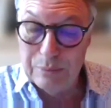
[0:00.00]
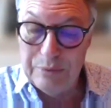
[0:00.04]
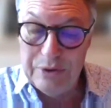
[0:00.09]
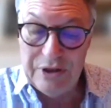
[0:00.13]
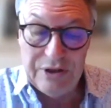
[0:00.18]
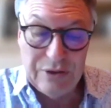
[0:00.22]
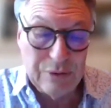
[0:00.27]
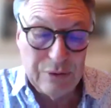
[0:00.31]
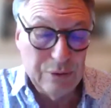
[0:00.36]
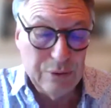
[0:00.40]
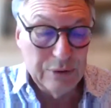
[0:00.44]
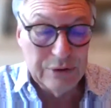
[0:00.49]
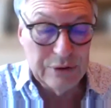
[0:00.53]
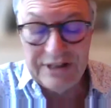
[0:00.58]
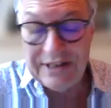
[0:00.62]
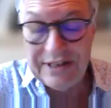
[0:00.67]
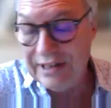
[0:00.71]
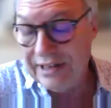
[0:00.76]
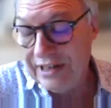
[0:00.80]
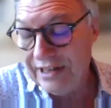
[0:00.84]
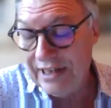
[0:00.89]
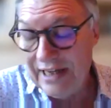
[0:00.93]
puisque
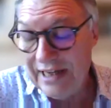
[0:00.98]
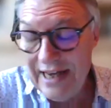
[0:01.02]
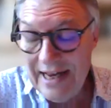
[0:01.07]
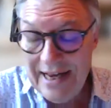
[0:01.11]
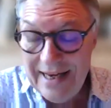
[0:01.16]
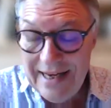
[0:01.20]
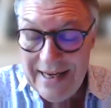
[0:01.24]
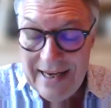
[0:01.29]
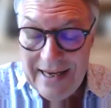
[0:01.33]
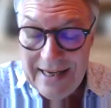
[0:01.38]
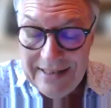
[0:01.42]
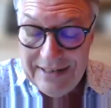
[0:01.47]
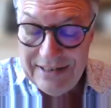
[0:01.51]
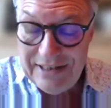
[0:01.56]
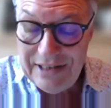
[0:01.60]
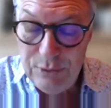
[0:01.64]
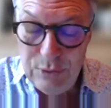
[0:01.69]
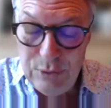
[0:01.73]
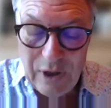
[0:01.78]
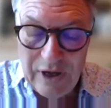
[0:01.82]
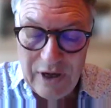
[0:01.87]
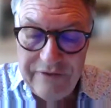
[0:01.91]
c'est, c'est
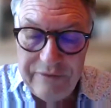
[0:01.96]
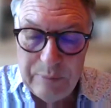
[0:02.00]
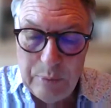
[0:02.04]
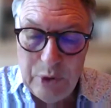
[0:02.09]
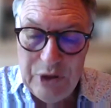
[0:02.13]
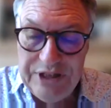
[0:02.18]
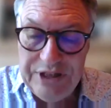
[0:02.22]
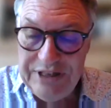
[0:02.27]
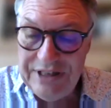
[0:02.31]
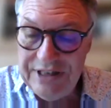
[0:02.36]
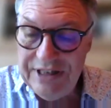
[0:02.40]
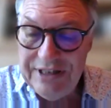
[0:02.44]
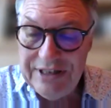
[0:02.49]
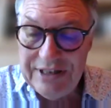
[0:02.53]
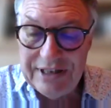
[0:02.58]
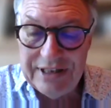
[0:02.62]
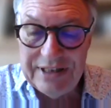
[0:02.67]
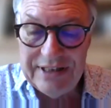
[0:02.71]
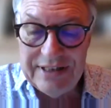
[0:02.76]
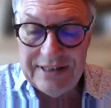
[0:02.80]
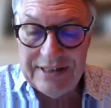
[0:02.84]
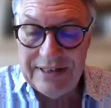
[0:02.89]
du rêve
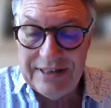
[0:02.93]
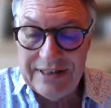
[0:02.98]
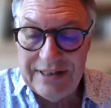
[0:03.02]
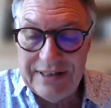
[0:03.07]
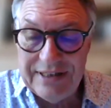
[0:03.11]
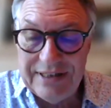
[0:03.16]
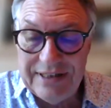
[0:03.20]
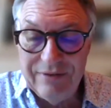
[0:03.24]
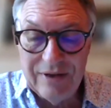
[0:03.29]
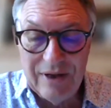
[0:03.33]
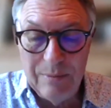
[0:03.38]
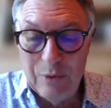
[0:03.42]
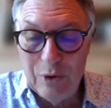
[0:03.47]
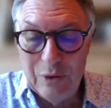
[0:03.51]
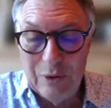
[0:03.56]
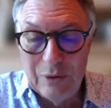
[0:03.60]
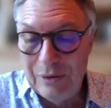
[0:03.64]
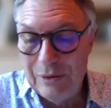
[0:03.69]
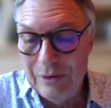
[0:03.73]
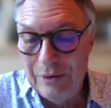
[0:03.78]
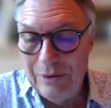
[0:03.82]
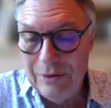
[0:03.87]
poétique et c'est
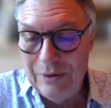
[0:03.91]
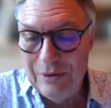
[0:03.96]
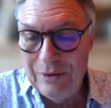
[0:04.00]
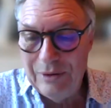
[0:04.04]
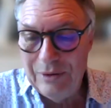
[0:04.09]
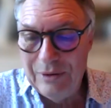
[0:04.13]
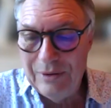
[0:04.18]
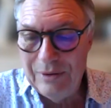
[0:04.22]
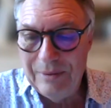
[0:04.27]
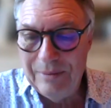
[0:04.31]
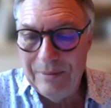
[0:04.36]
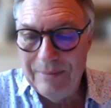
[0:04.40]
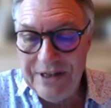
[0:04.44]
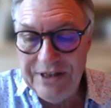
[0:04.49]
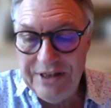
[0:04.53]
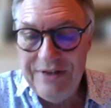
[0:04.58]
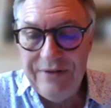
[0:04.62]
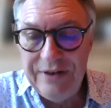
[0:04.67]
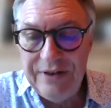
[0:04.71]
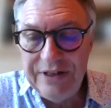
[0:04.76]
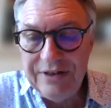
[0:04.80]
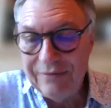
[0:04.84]
vraiment
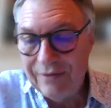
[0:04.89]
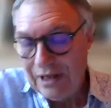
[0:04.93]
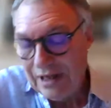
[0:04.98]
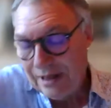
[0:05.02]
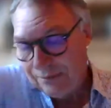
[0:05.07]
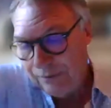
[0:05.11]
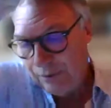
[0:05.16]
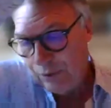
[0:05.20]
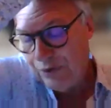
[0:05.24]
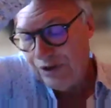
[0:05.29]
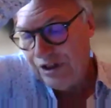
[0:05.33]
magnifique. Voilà. Donc